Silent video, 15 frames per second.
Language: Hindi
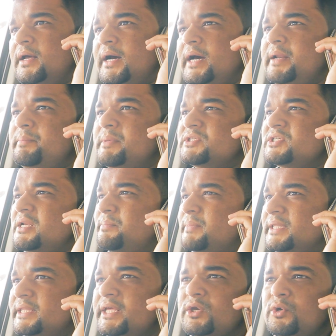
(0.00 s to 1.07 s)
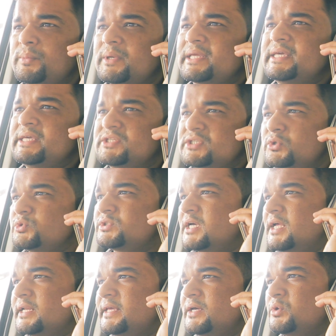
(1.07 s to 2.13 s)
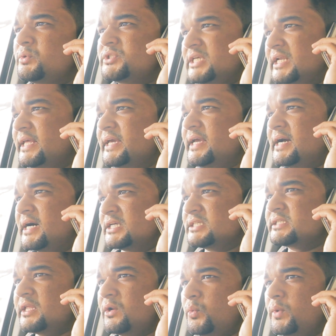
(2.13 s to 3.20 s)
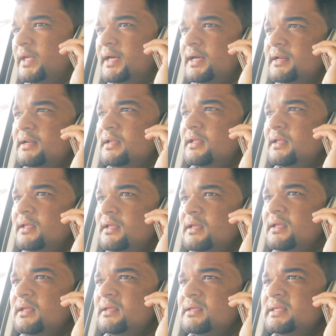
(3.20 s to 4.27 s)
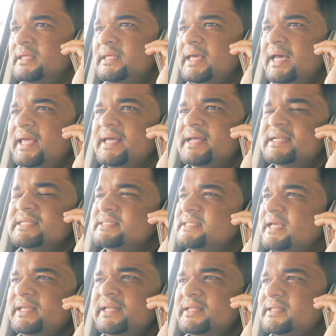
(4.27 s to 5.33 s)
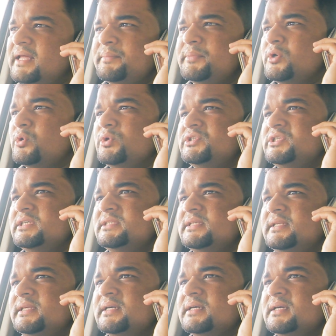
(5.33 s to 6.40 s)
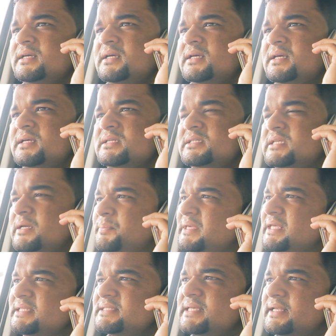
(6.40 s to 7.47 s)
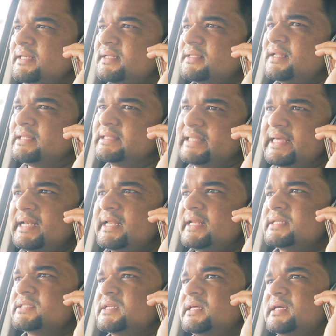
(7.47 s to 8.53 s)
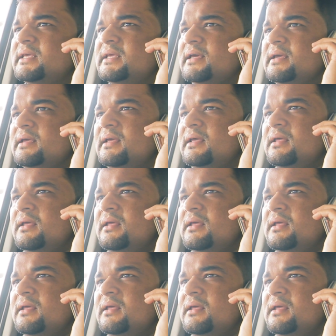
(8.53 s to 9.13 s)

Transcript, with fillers: अरे बेचारे बंदे के ऊपर कीचड़ उछाल के और चले गए हंसते हुए यार क्या यार इंसानियत नाम की कोई चीज ही नहीं है सबकी इंसानियत ना तेल लेने चली गई है